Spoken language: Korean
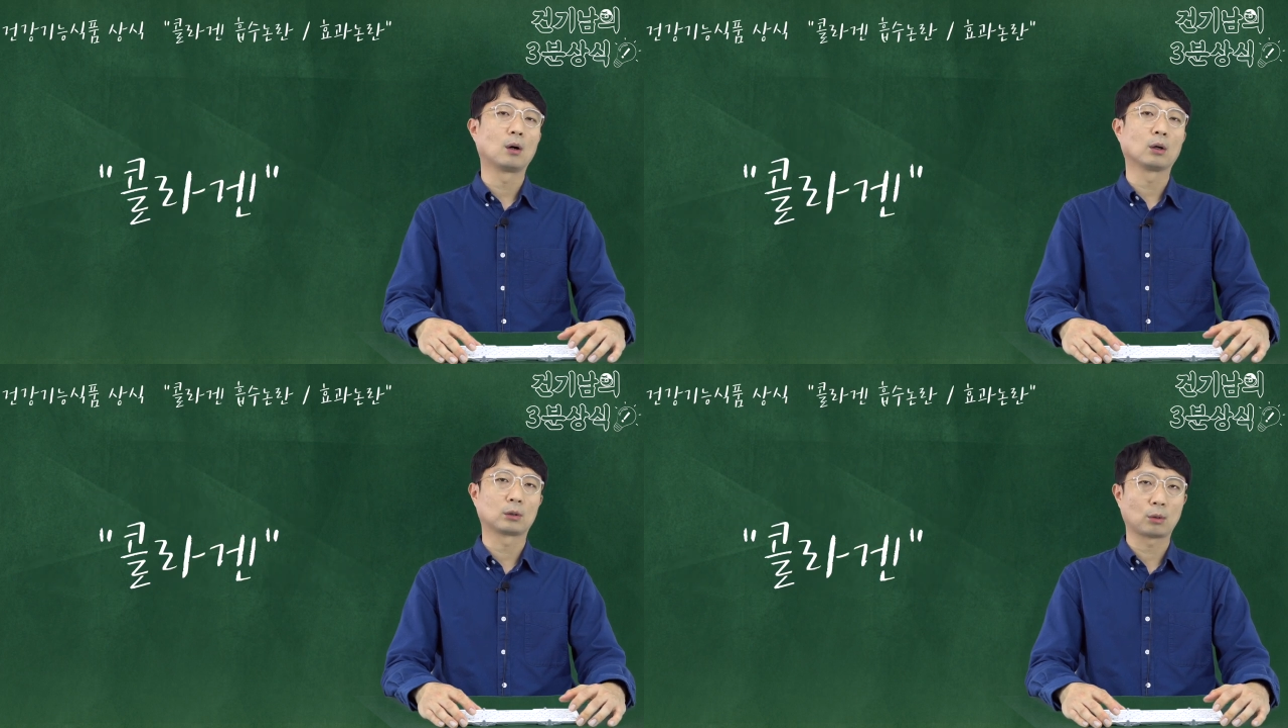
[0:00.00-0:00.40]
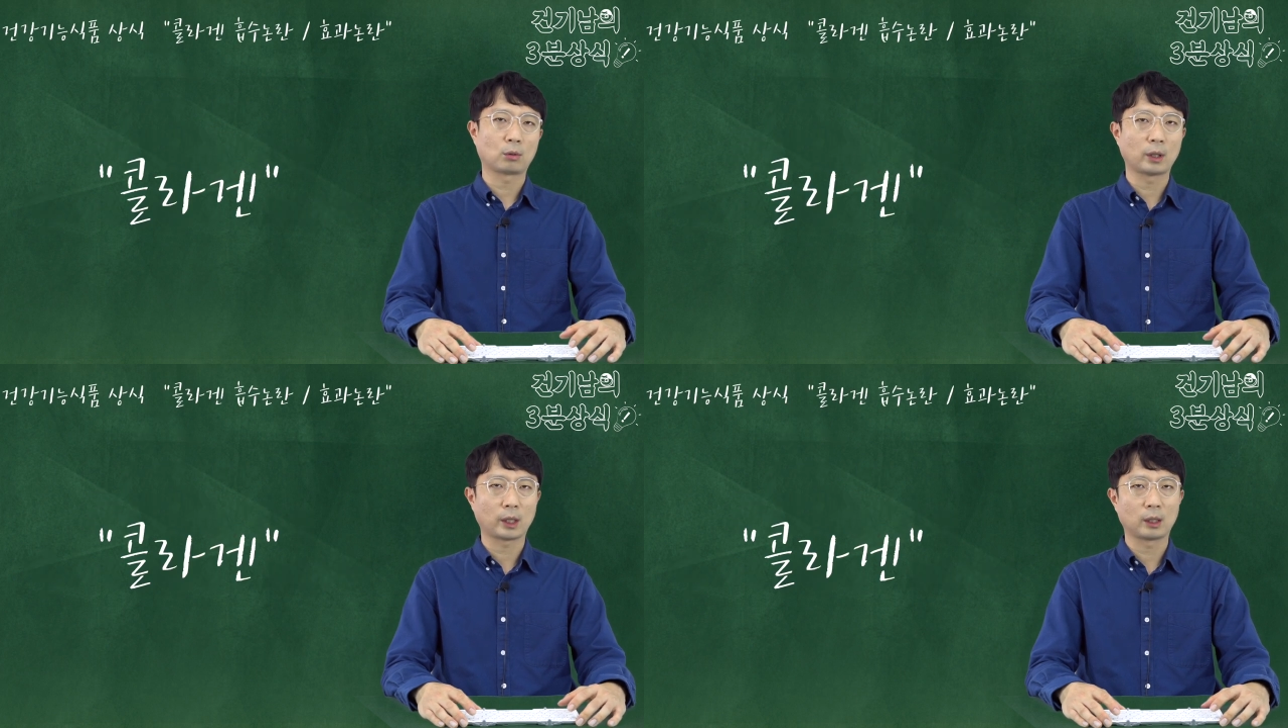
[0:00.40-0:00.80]
어떤
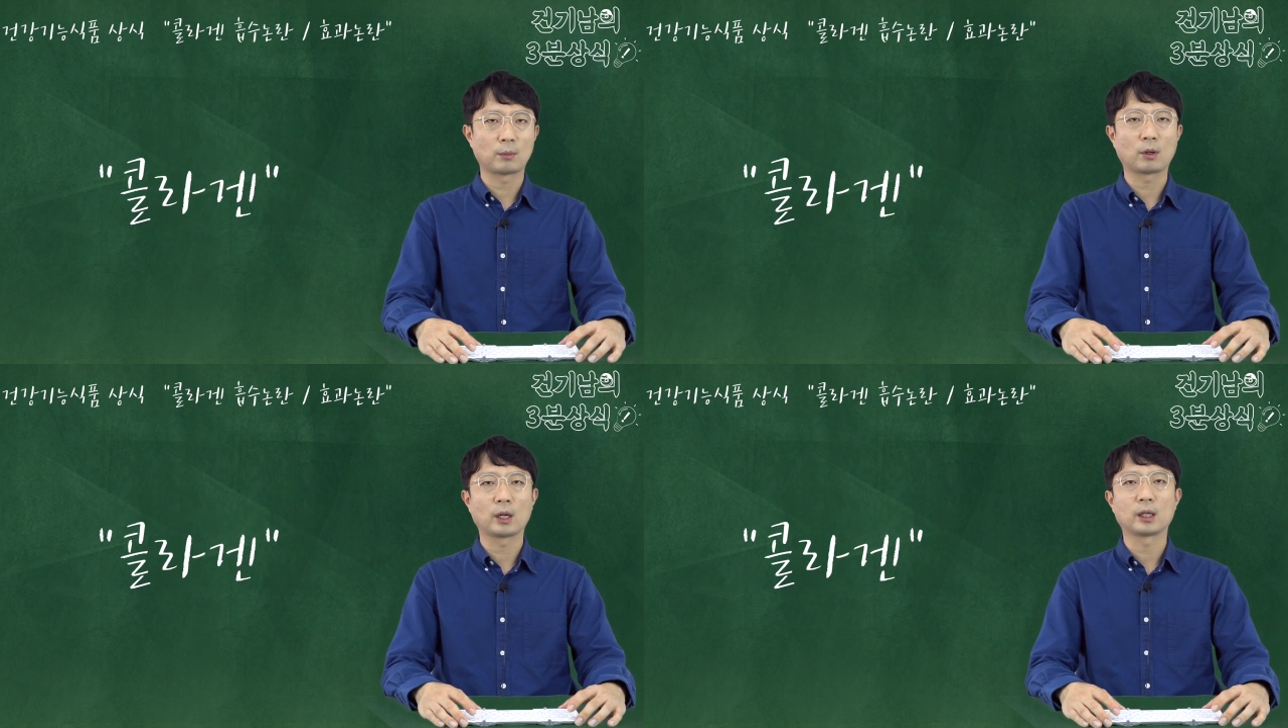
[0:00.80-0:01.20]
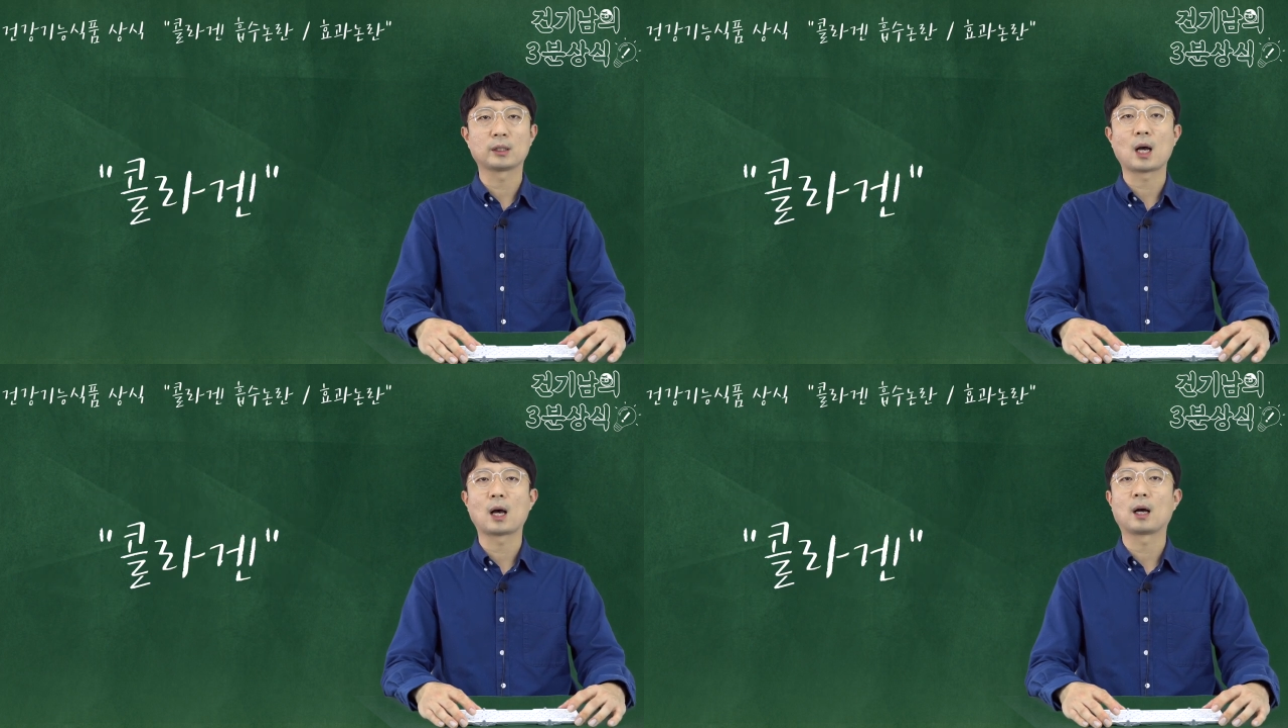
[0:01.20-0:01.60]
콜라겐을 먹어야
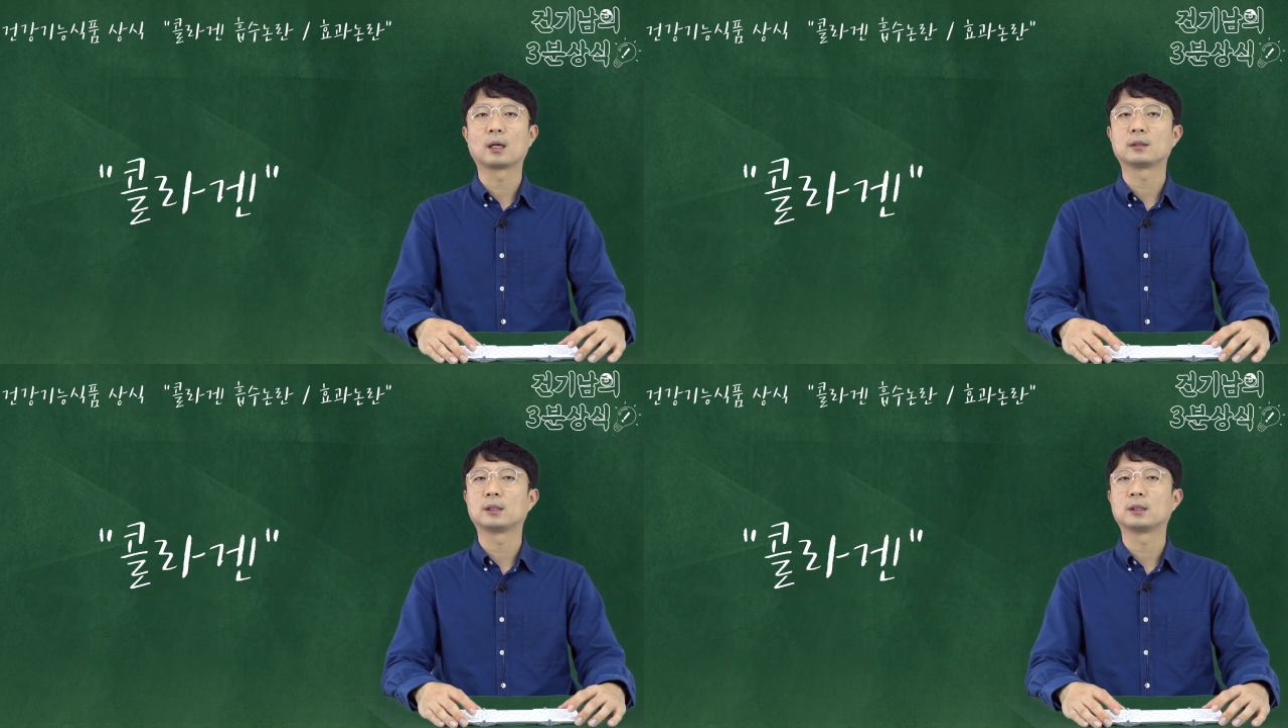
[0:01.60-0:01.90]
하느냐,